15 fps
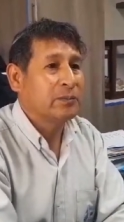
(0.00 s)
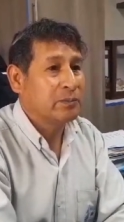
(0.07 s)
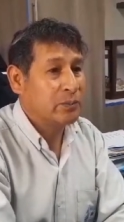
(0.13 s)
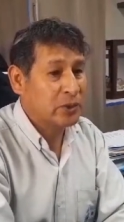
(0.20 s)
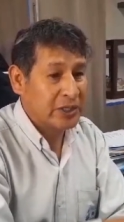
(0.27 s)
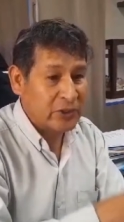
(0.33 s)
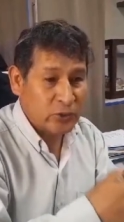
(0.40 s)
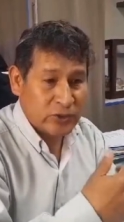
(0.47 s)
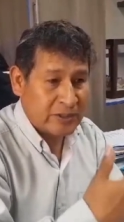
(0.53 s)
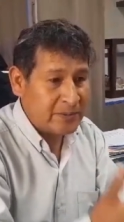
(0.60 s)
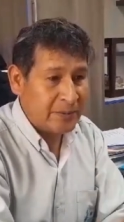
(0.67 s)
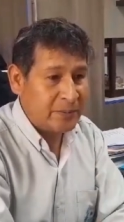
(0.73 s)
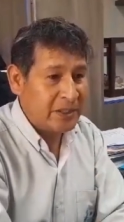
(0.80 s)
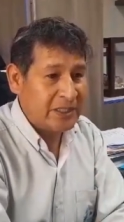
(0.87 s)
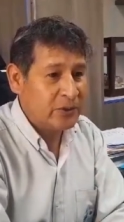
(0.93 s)
porque no se me
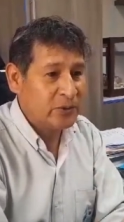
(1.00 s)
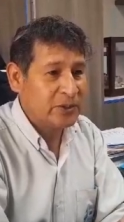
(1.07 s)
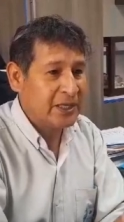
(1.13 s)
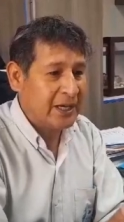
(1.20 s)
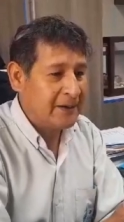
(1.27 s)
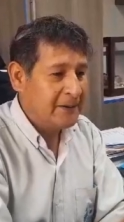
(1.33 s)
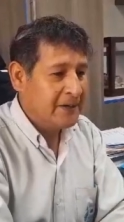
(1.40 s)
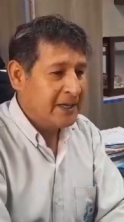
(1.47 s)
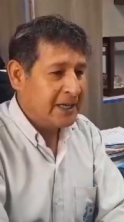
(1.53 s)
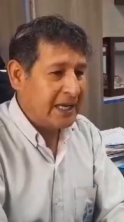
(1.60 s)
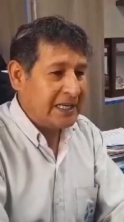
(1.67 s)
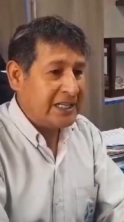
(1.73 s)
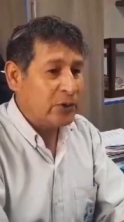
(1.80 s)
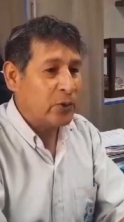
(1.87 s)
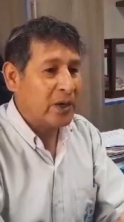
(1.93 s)
ha pedido ya
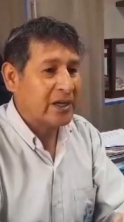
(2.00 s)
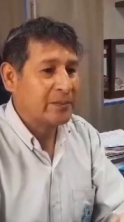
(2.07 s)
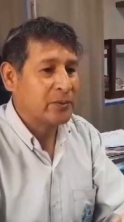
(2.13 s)
el IOAR,